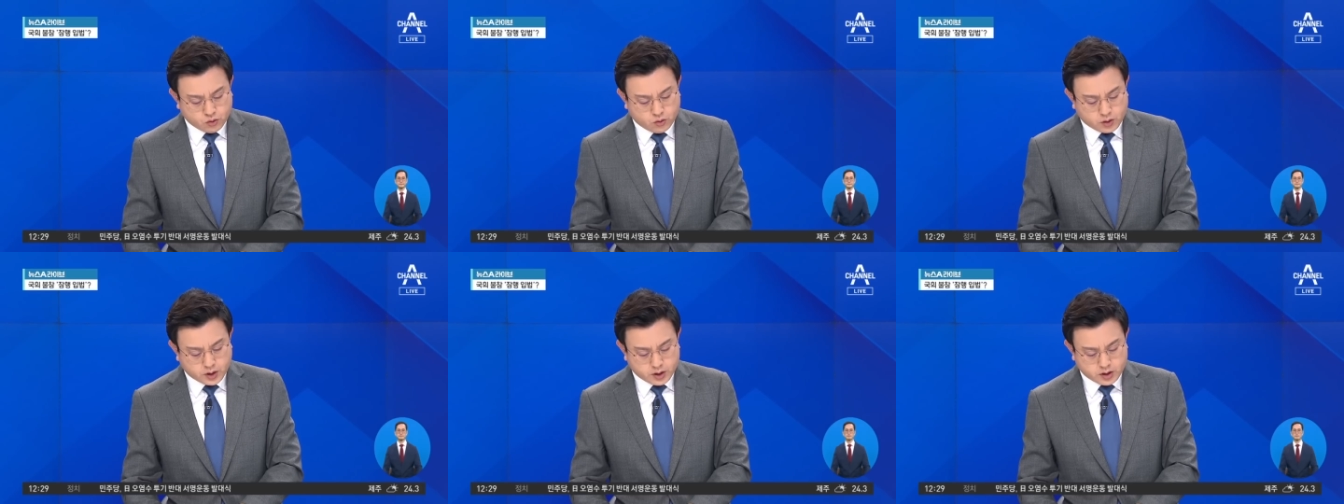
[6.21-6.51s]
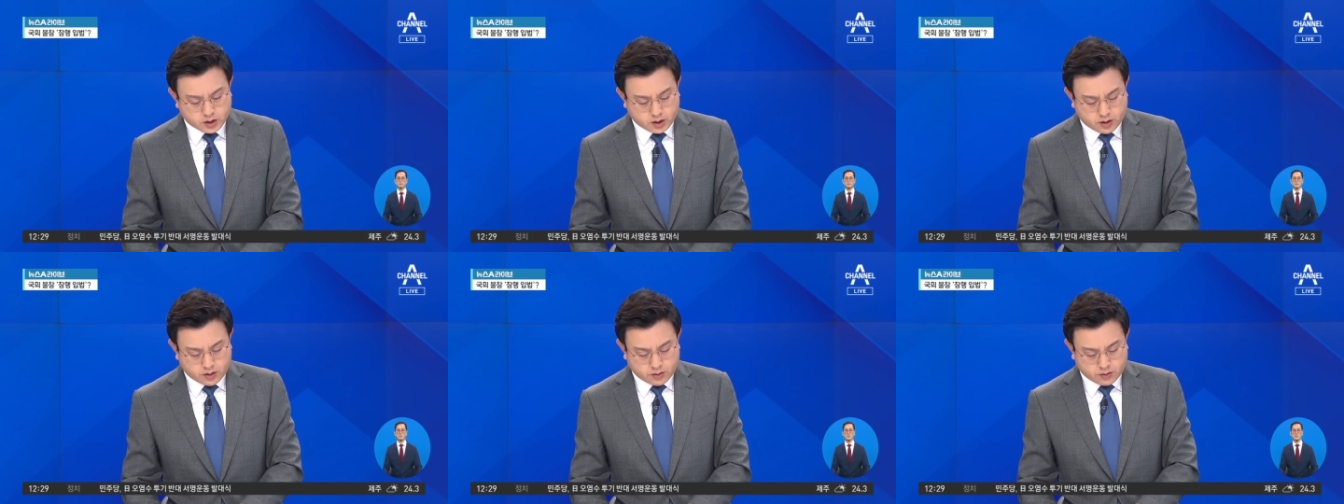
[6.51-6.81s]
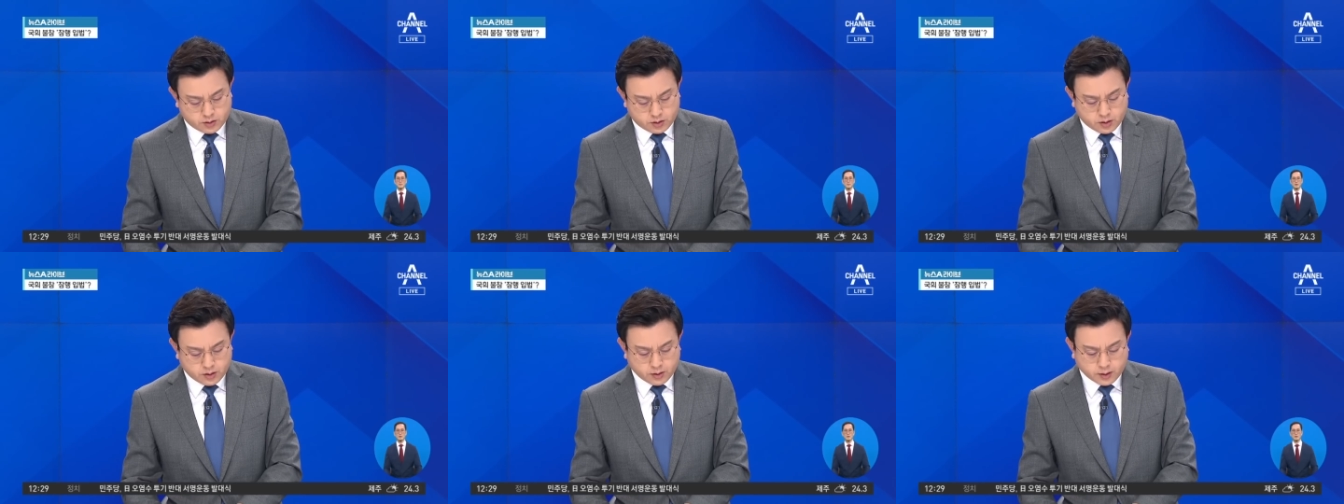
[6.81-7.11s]
주고
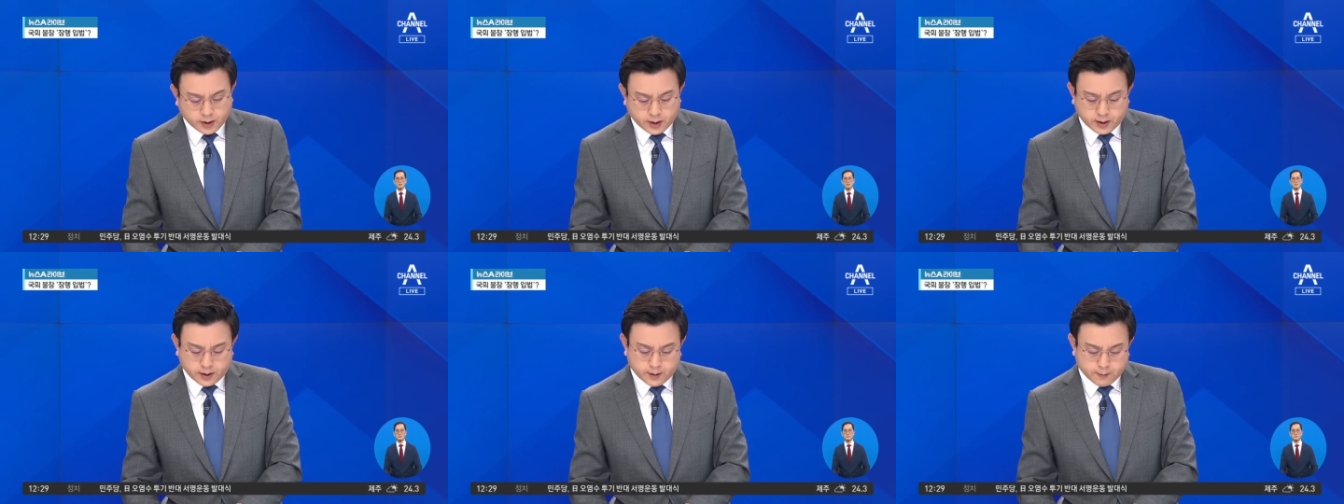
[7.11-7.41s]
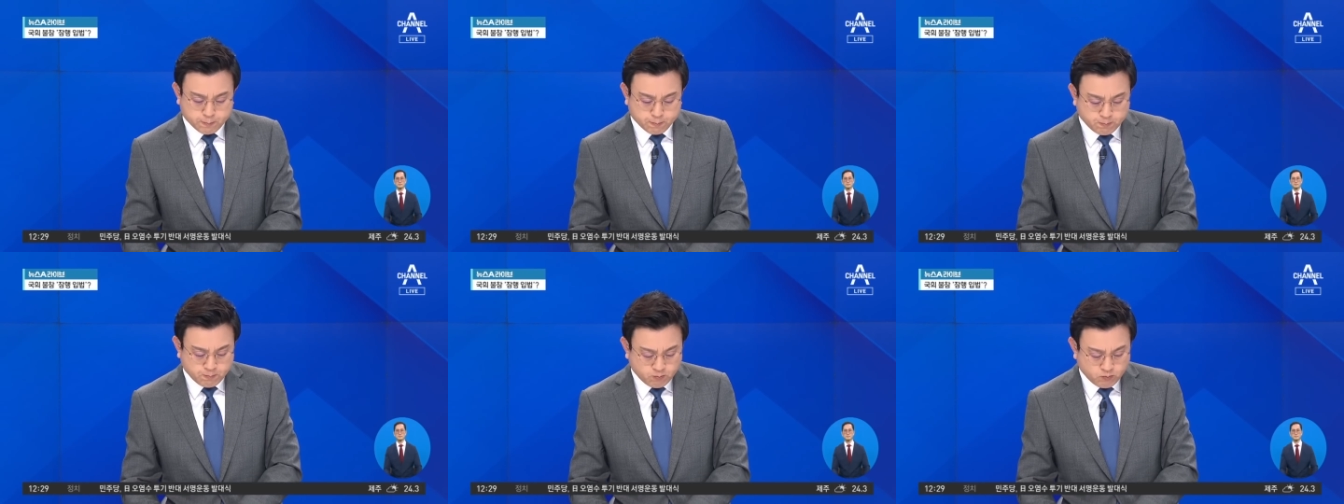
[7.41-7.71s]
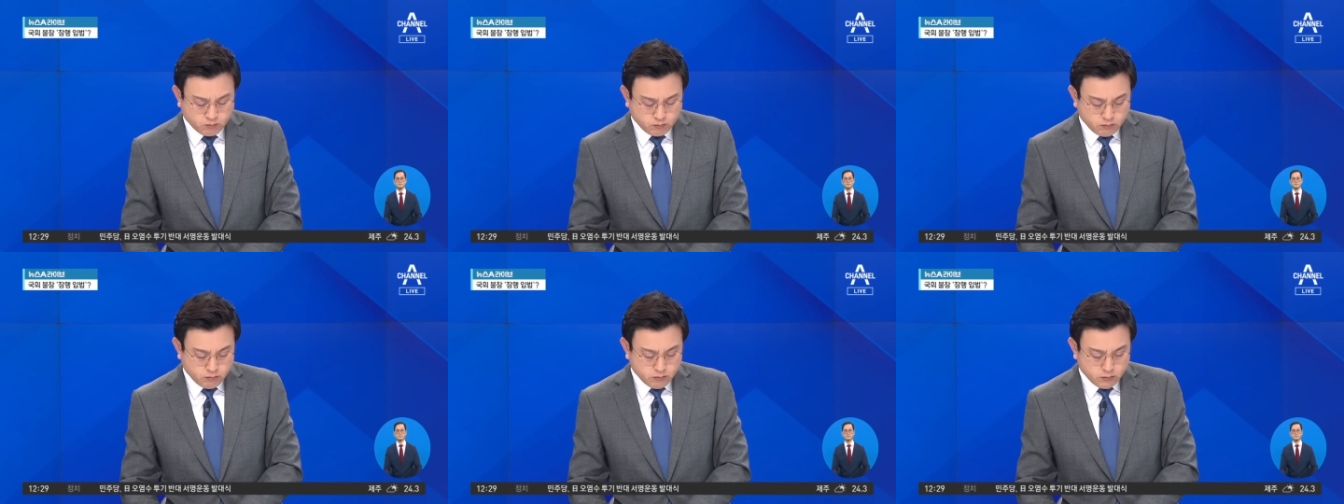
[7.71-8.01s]
계세요. 그런데
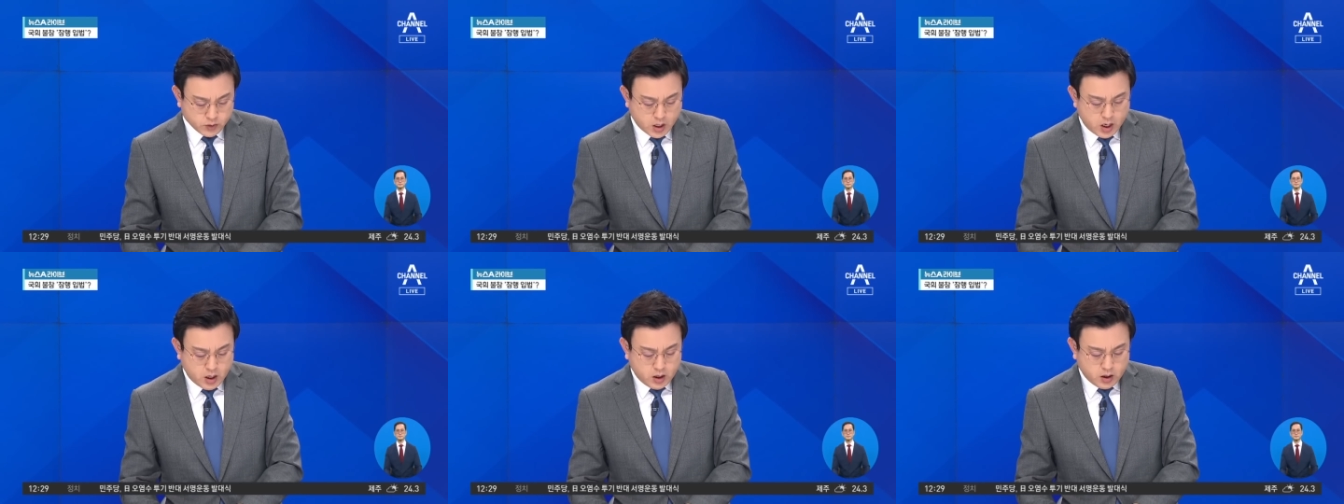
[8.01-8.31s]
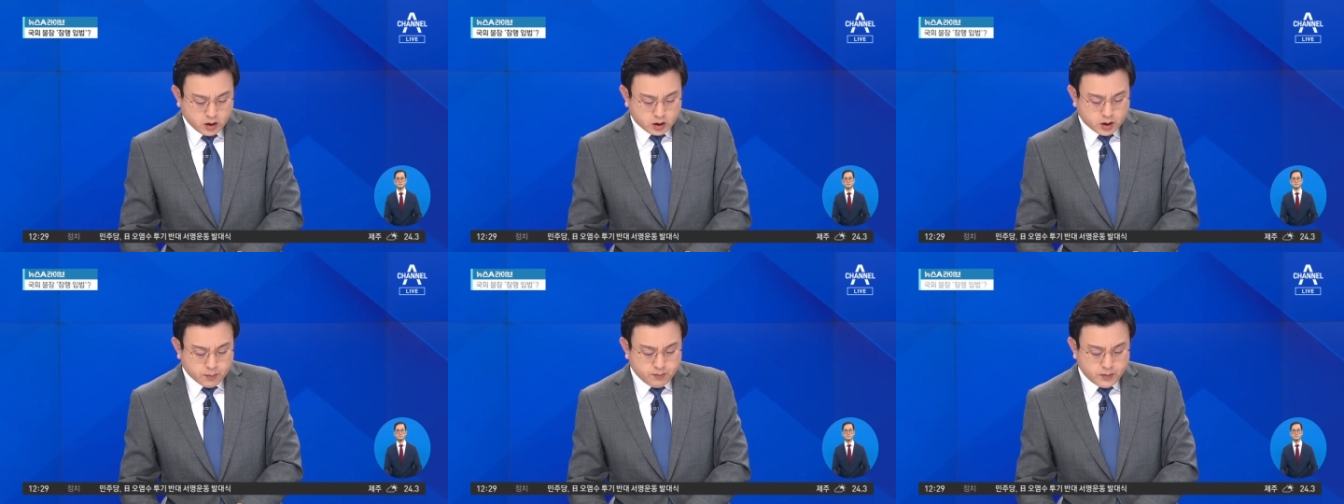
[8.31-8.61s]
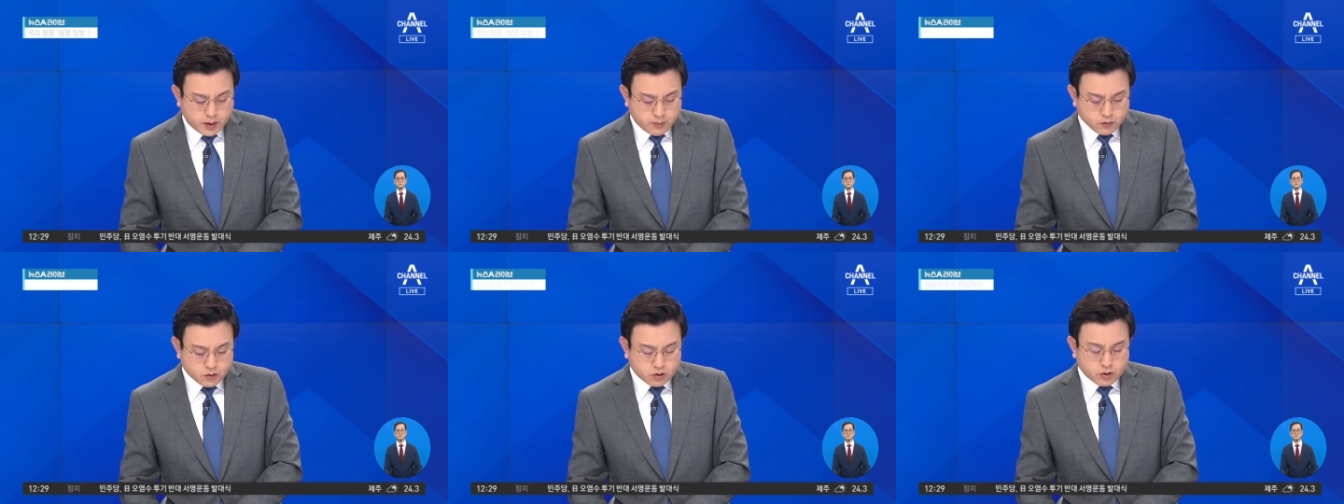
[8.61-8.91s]

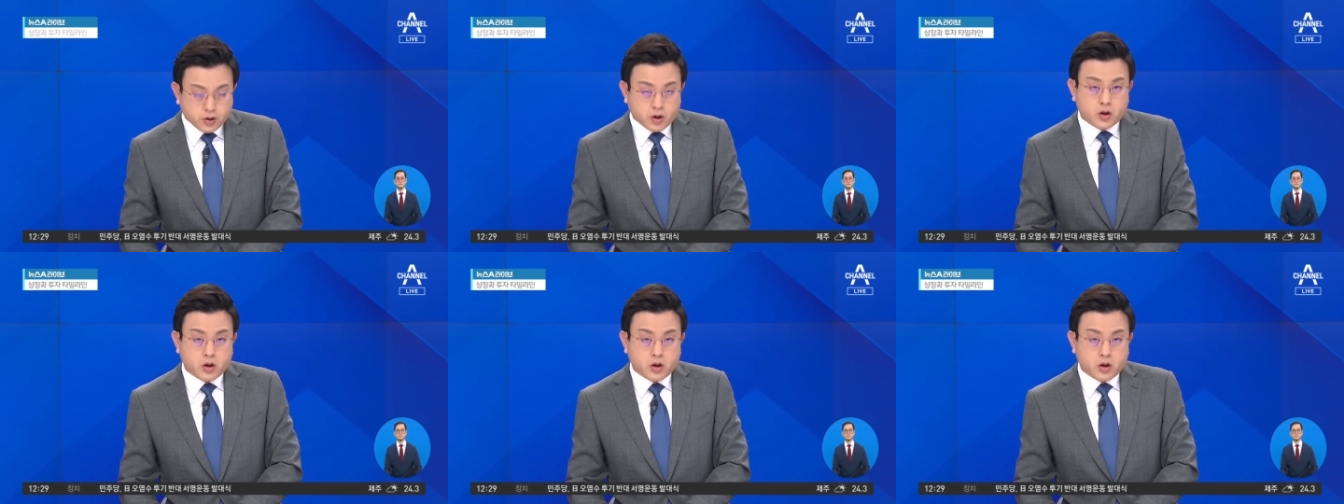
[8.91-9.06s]
김남국